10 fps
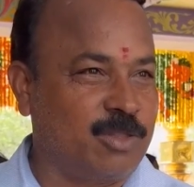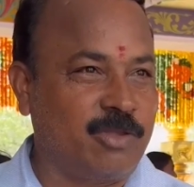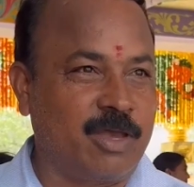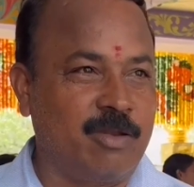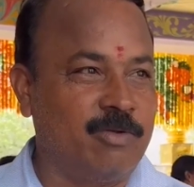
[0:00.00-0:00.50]

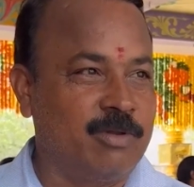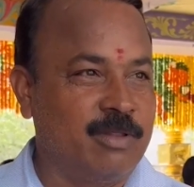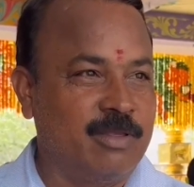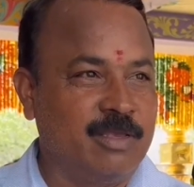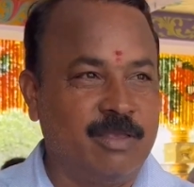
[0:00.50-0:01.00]
కొత్త వాళ్ళు
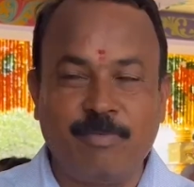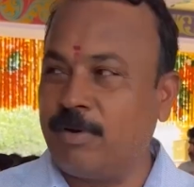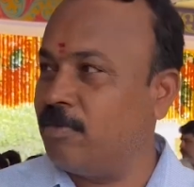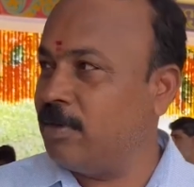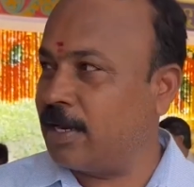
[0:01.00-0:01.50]

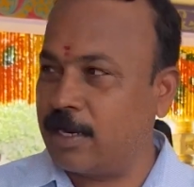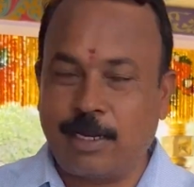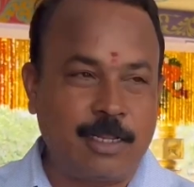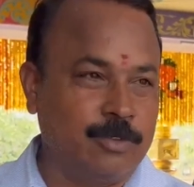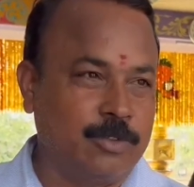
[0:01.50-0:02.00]
ఇప్పుడు మేము
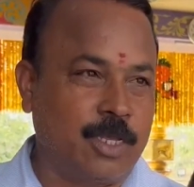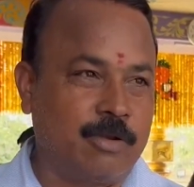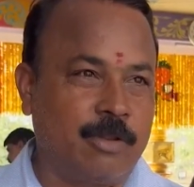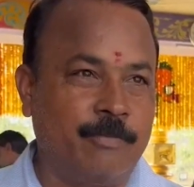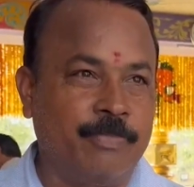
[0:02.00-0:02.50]
రెగ్యులర్గా చూస్తూ
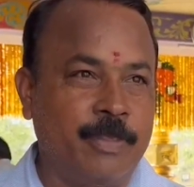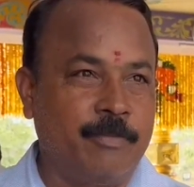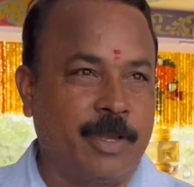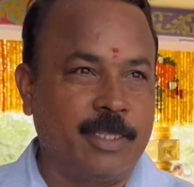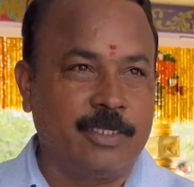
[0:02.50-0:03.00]
ఉంటాం
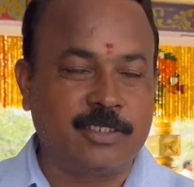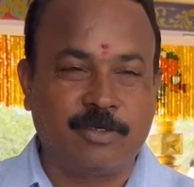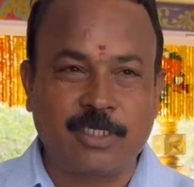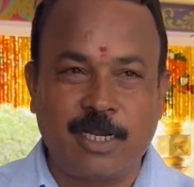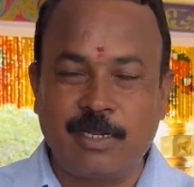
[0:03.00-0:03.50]
పదిహేను
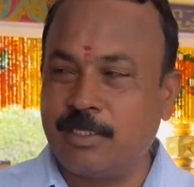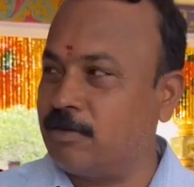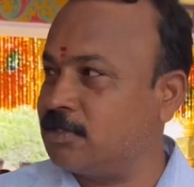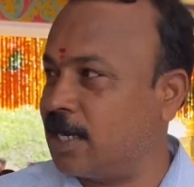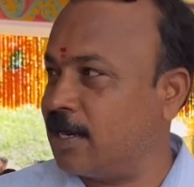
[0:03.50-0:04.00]
సంవత్సరాల
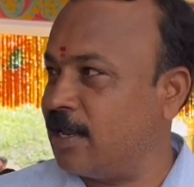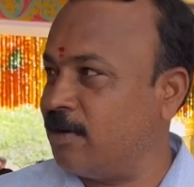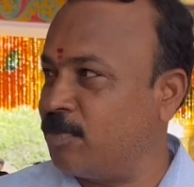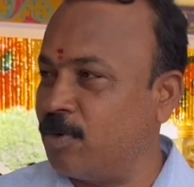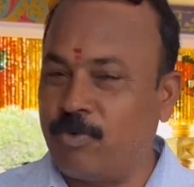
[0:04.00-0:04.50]
క్రితం స్టార్ట్
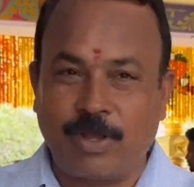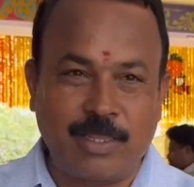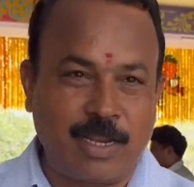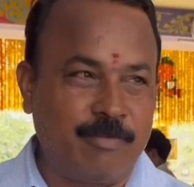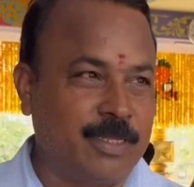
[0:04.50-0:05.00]
అయినప్పుడు
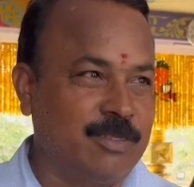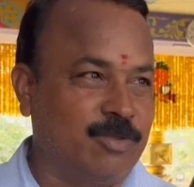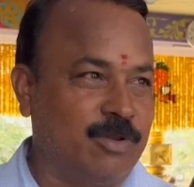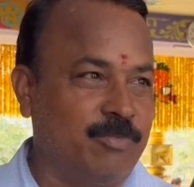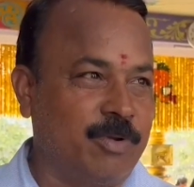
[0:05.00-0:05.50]
వందల
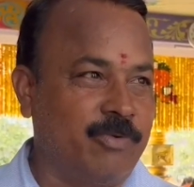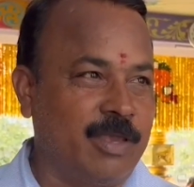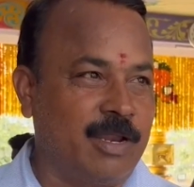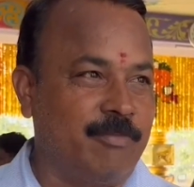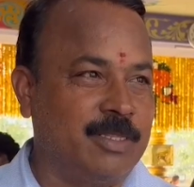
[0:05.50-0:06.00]
మందితో ఇప్పుడు
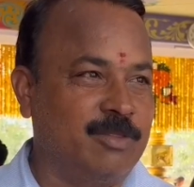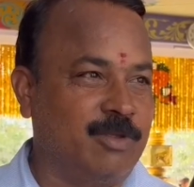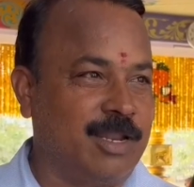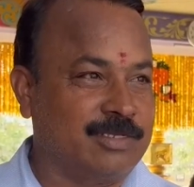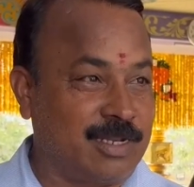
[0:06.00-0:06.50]
వేల
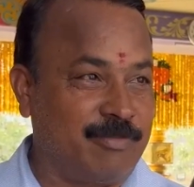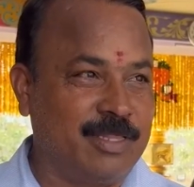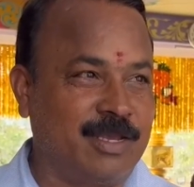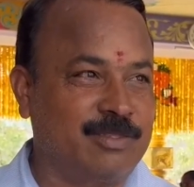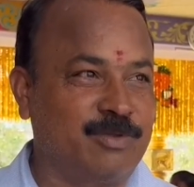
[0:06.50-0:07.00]
మందితో లక్షల
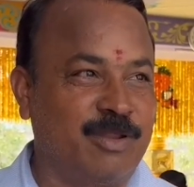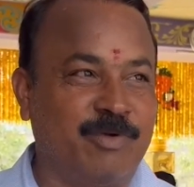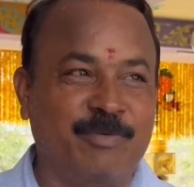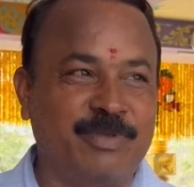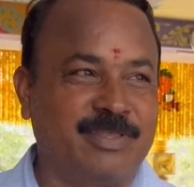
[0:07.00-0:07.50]
మందికి
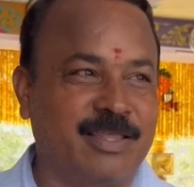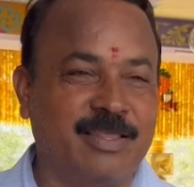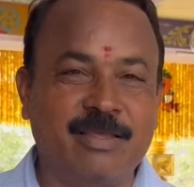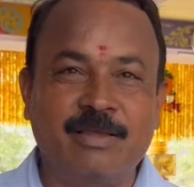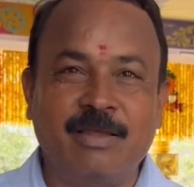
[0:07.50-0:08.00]
వస్తుందేమో
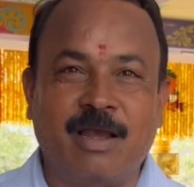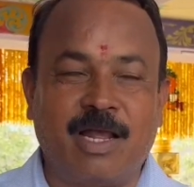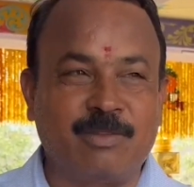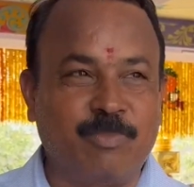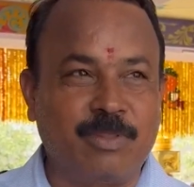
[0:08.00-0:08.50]
అనిపిస్తుంది
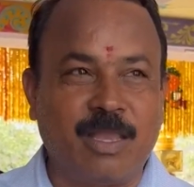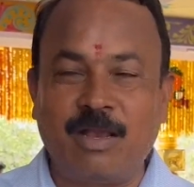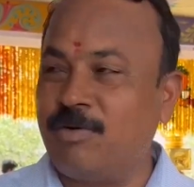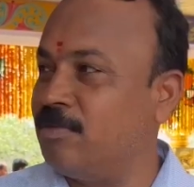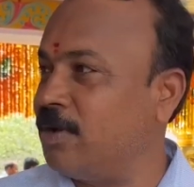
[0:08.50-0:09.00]

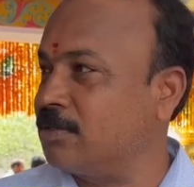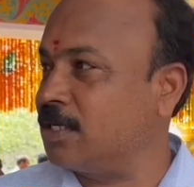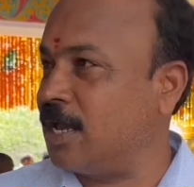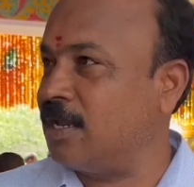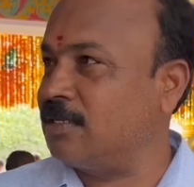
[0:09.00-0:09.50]
అద్భుతంగా ఉంది మాకు
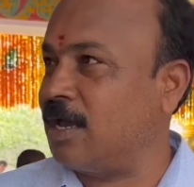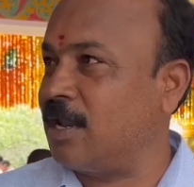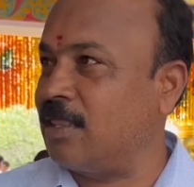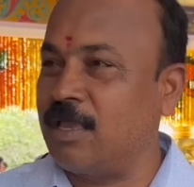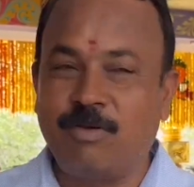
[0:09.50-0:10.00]
చాలా
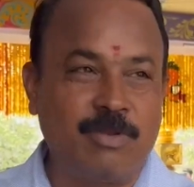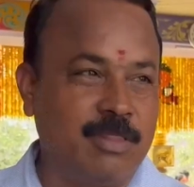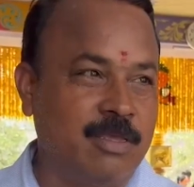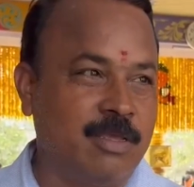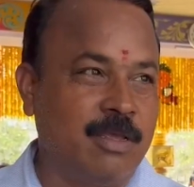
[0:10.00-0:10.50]
ఆనందంగా
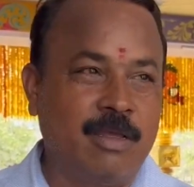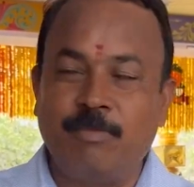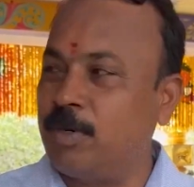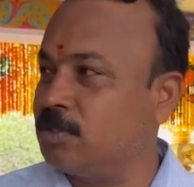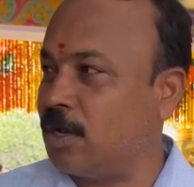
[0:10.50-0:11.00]
ఉన్నది
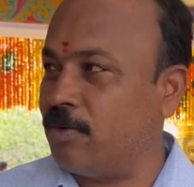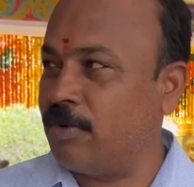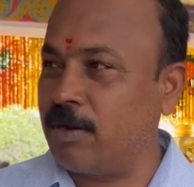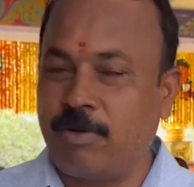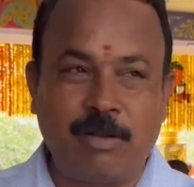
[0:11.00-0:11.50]
ఇప్పుడు
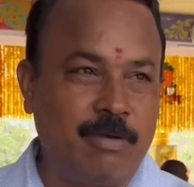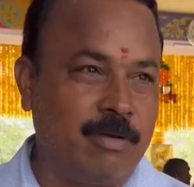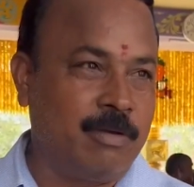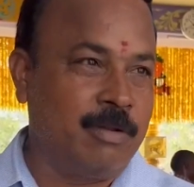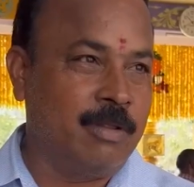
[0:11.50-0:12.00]
స్వామివారు వాళ్ళు
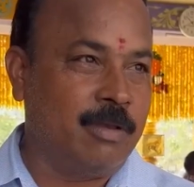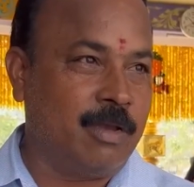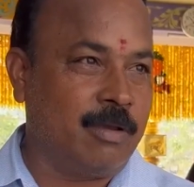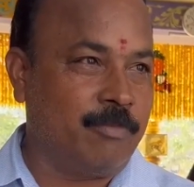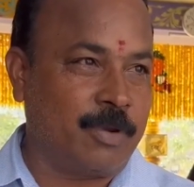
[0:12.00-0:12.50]

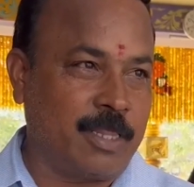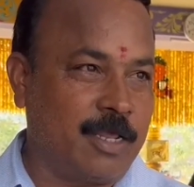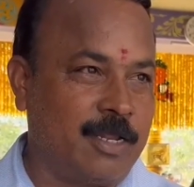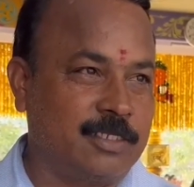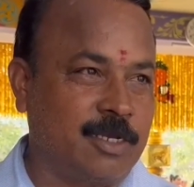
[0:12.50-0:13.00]

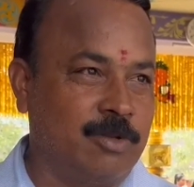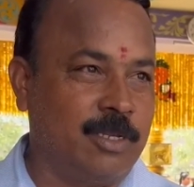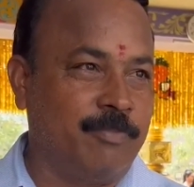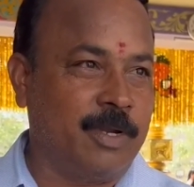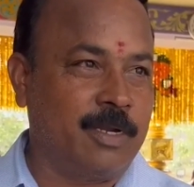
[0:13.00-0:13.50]
ప్రధాన అర్చకులు
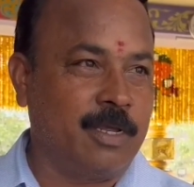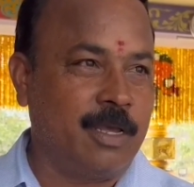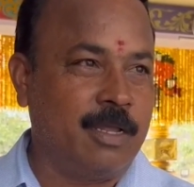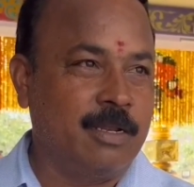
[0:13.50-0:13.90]
చెప్పినట్టుగా